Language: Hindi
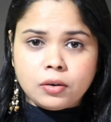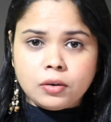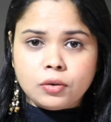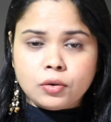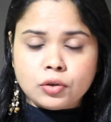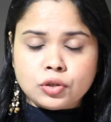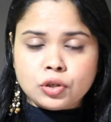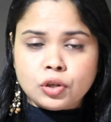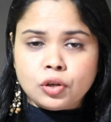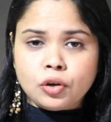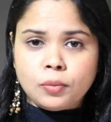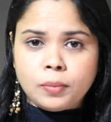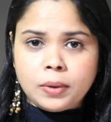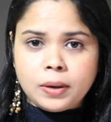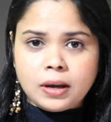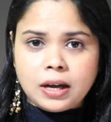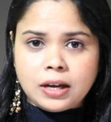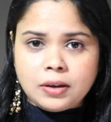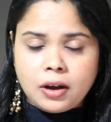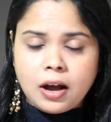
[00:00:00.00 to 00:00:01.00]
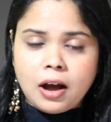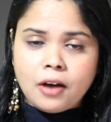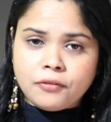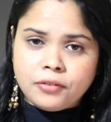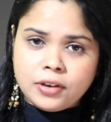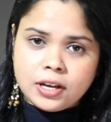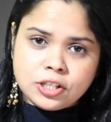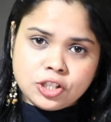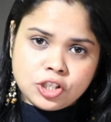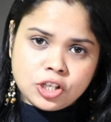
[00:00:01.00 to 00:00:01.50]
कुछ दिनों में
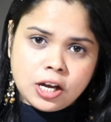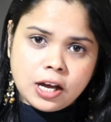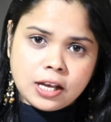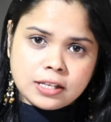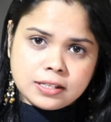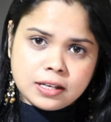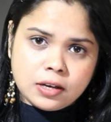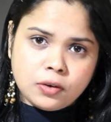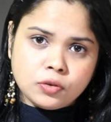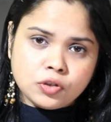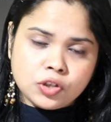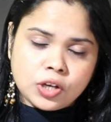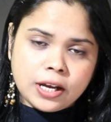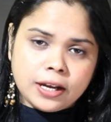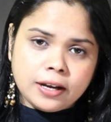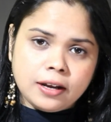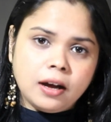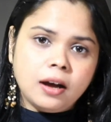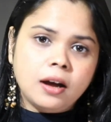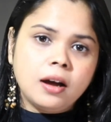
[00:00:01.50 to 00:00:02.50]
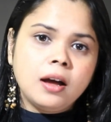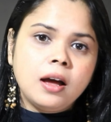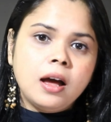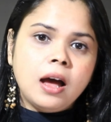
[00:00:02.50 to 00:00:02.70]
काफ़ी अच्छा असर हो जाएगा